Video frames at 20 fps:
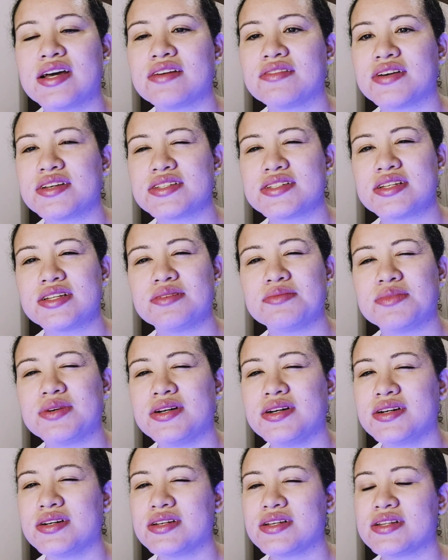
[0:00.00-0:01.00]
aí vai
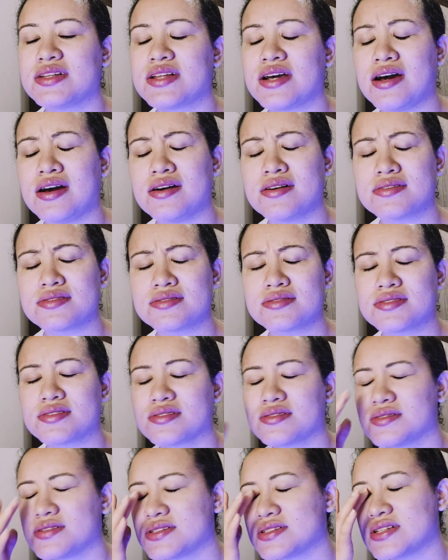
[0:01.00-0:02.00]
desanimando e tal,
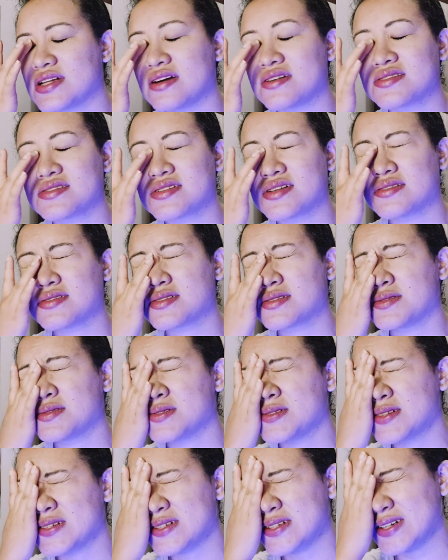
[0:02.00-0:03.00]
coisas, tal, tal,
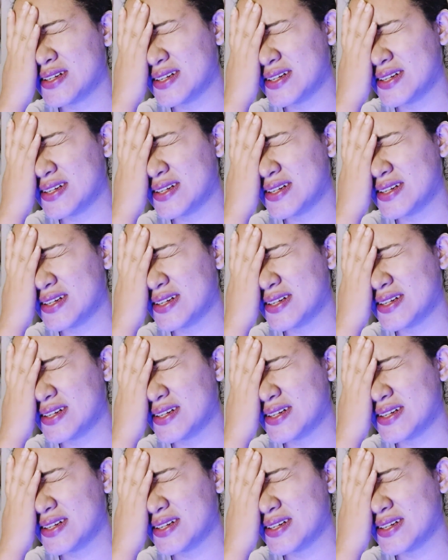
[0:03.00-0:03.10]
coisas,